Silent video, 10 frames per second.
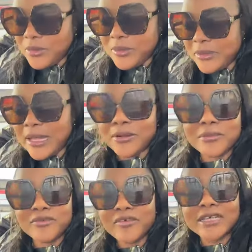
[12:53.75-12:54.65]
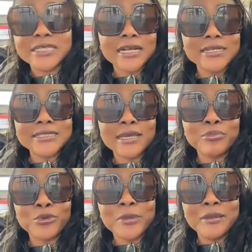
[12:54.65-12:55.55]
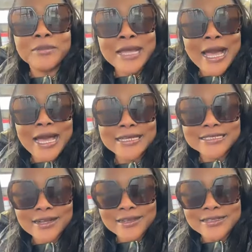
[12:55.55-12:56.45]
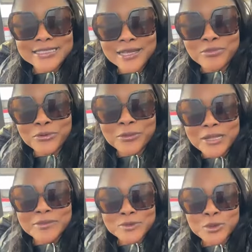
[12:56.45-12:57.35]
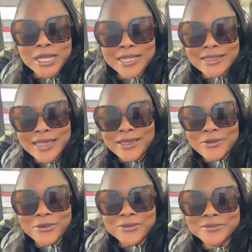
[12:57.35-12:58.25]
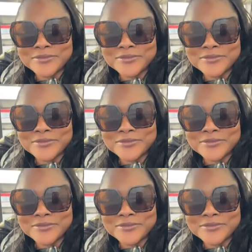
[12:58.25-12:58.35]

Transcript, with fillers: Oh, à chacun ses problèmes, à chacun ses problèmes sur la terre.